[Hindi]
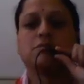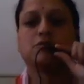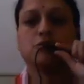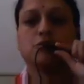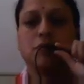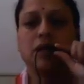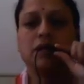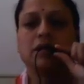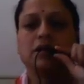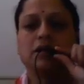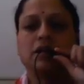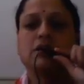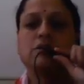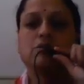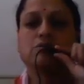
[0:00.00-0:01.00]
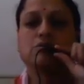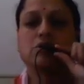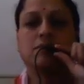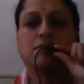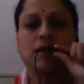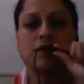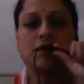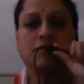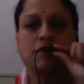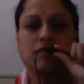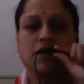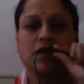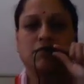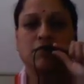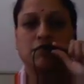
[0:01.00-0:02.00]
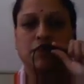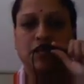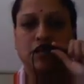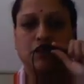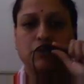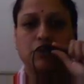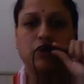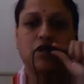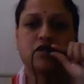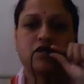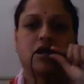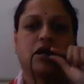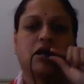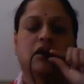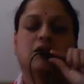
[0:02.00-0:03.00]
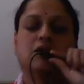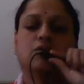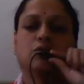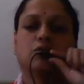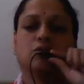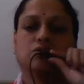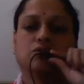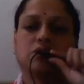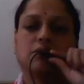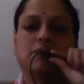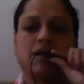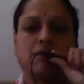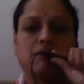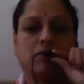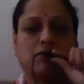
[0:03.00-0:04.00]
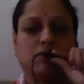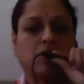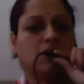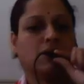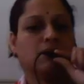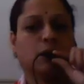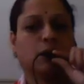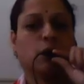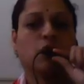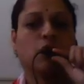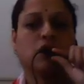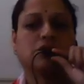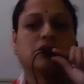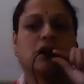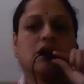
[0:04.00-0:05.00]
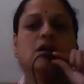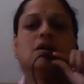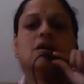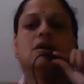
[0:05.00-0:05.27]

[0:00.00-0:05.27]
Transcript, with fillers: जो मार्केट है उसके बारे में भी हमें पता होना चाहिए तो उसके बारे में भी हम थोड़ा सा